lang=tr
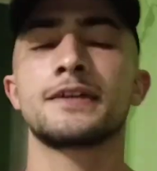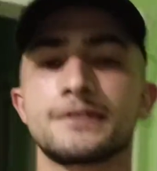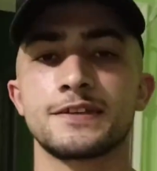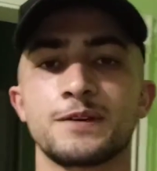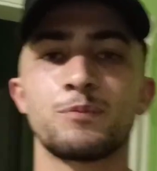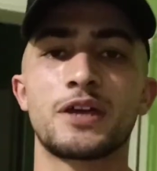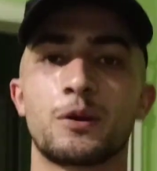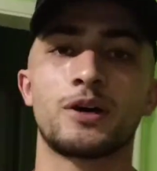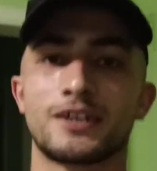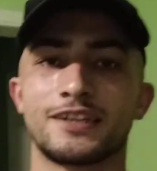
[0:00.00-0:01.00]
Herkese
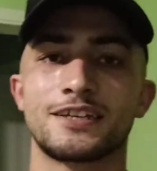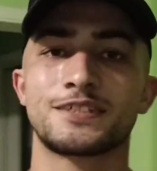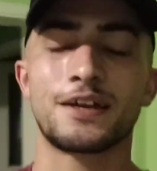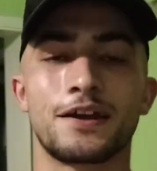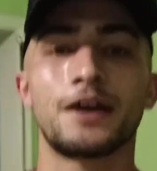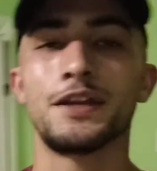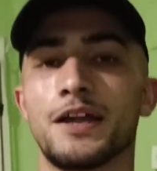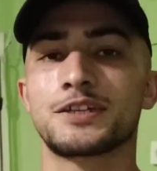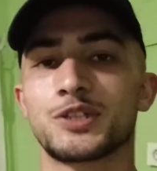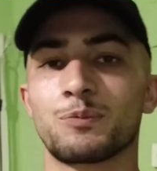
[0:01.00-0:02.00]
merhaba arkadaşlar. Hayırlı
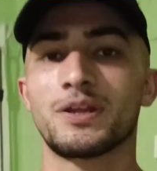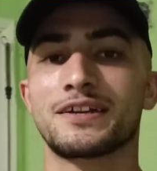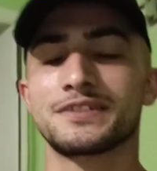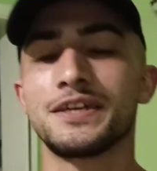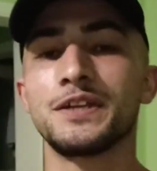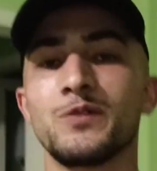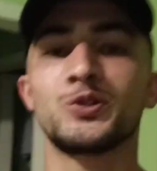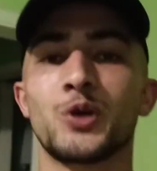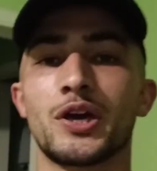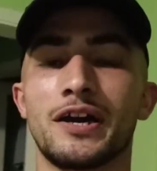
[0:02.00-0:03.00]
akşamlar. Yeni
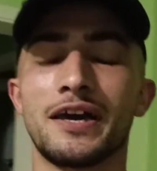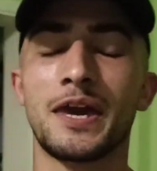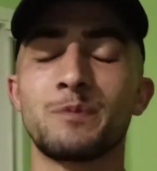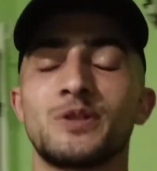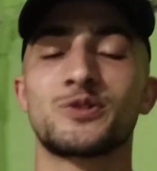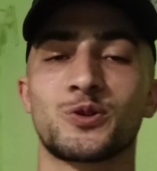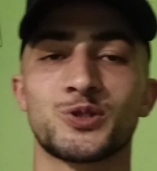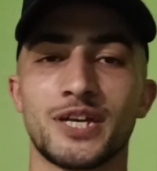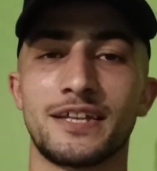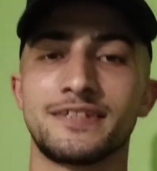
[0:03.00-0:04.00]
videoya hepiniz
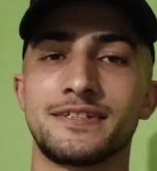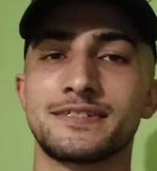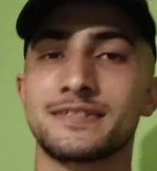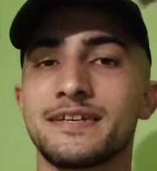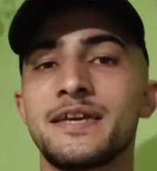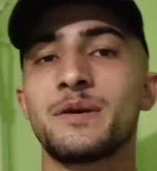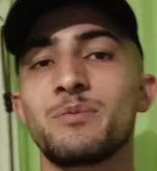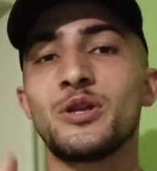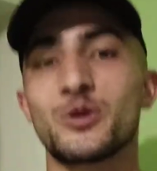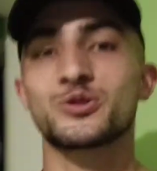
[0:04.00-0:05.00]
hoş geldiniz.
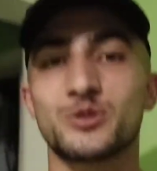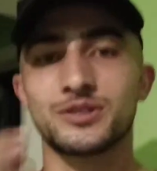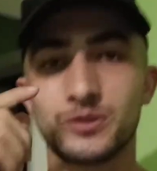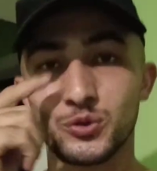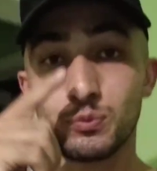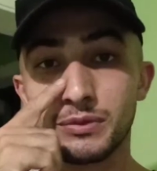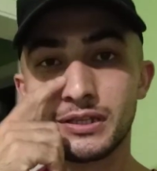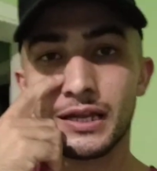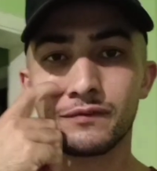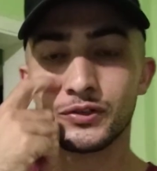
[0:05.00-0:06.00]
Biliyorsunuz ki dün bir
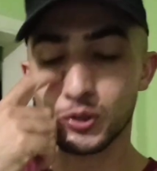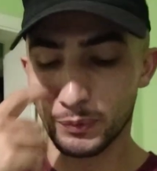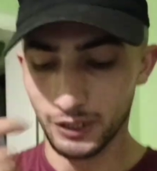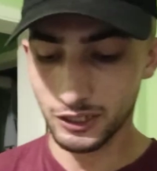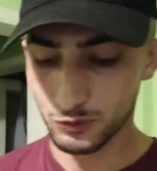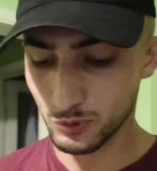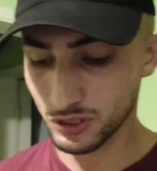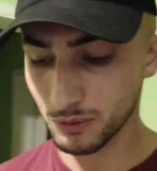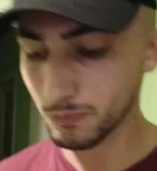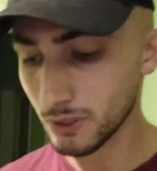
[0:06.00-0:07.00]
tane video
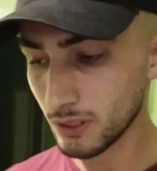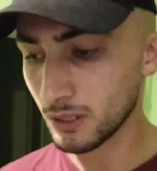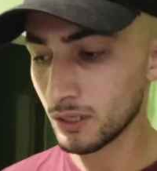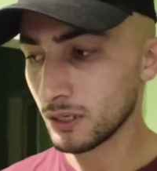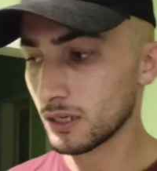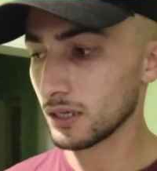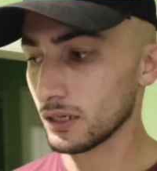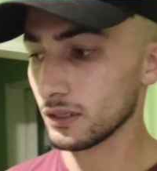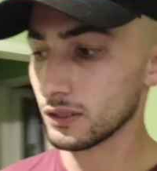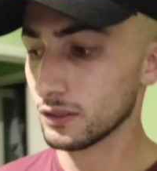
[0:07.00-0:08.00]
paylaşmıştım.
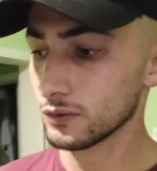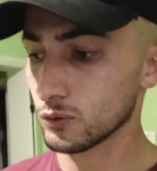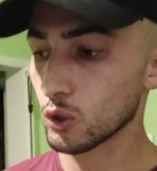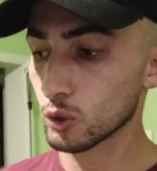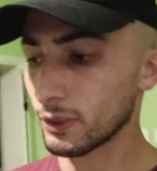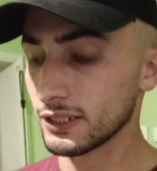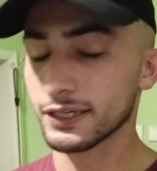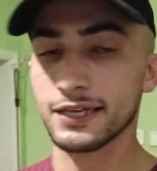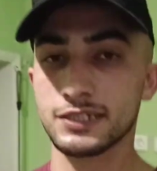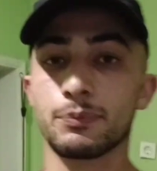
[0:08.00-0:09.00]
Ee, normalde
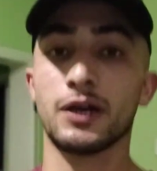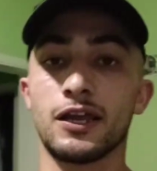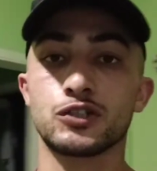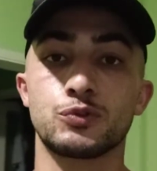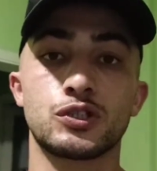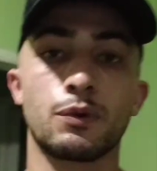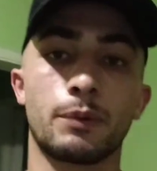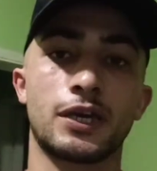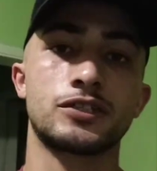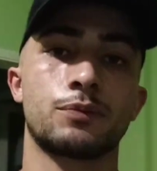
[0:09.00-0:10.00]
gece paylaşmıştım ama
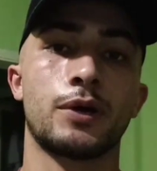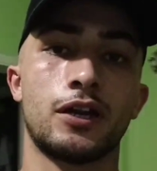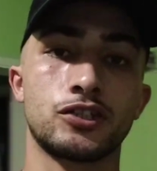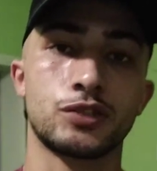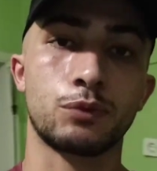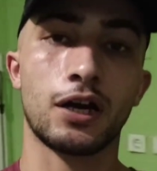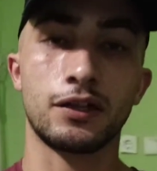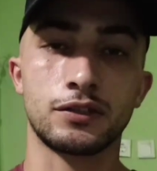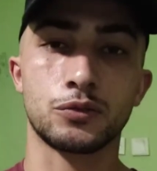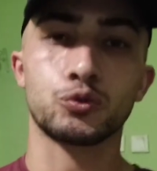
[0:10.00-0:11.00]
gece paylaştım
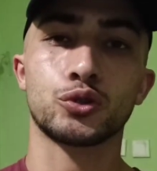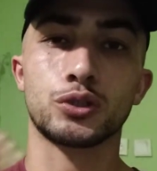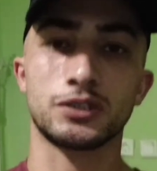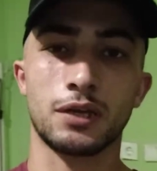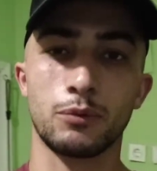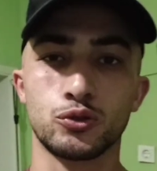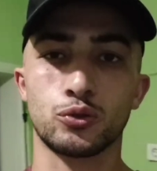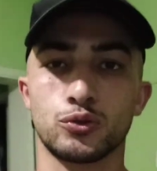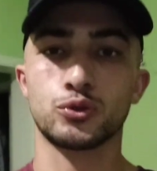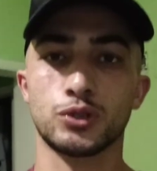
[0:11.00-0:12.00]
kaldırdım çünkü izlenme
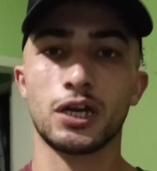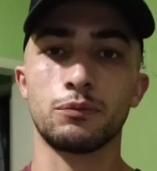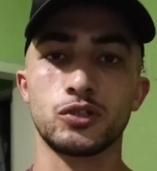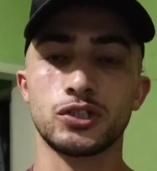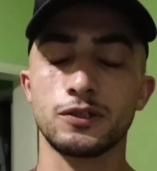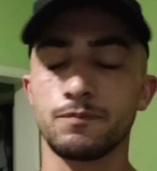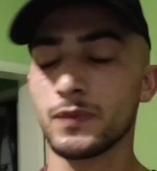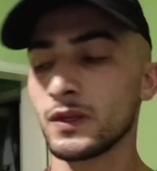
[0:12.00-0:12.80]
çok düşük gelmişti.